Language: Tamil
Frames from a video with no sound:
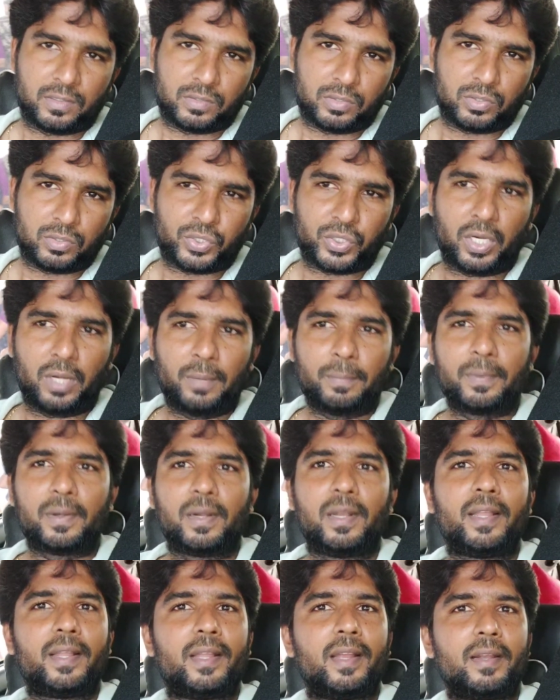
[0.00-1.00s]
ஸோ
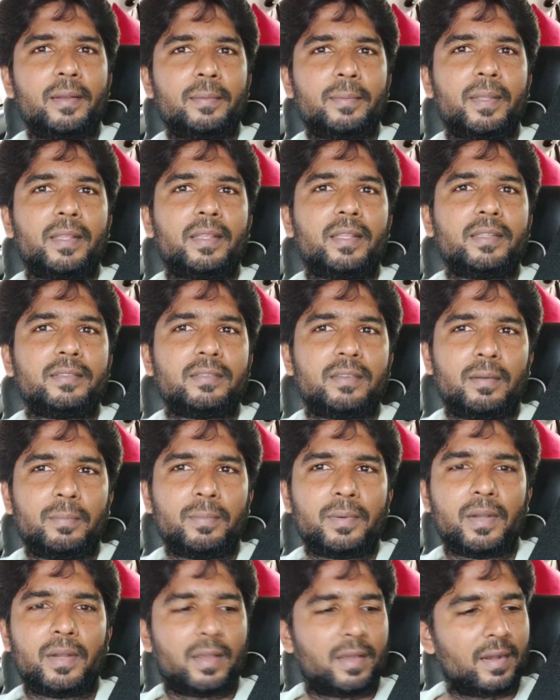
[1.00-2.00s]
ஷாப்புகளில் கேட்டு பார்த்தேன்
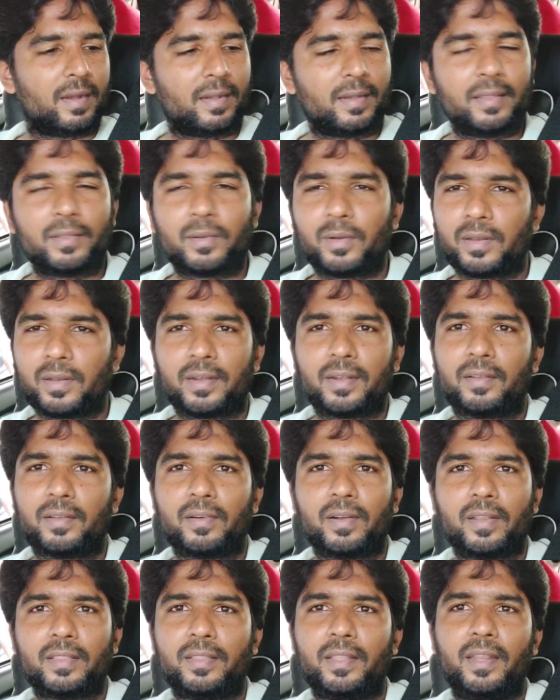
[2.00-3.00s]
ஷாப்புகளில் கரெக்டாக இதோட ரேட்
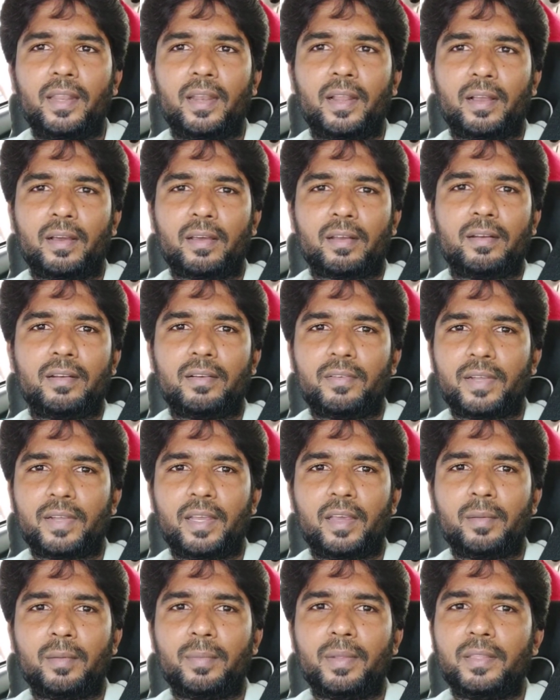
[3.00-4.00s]
அவங்களுக்கு தெரியல காரணம் அவங்க
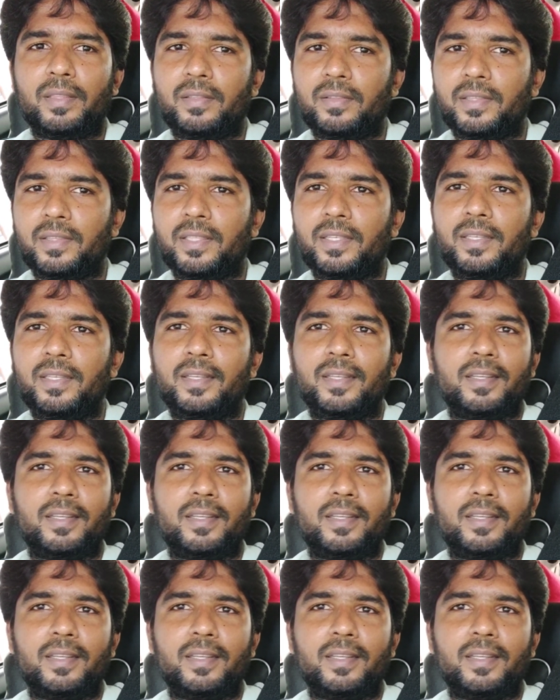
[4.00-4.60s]
யாருமே இது வந்து